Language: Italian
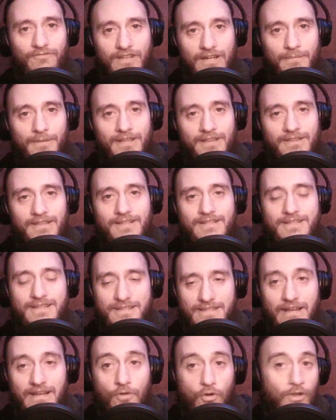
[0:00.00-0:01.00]
veramente
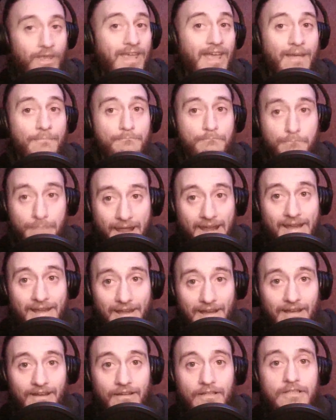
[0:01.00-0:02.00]
si salva o che è
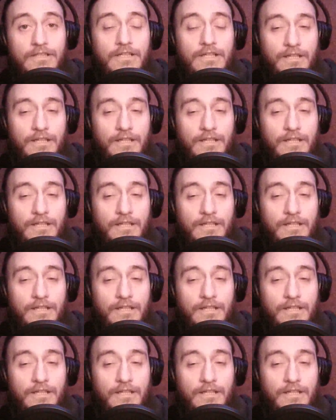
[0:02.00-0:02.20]
bella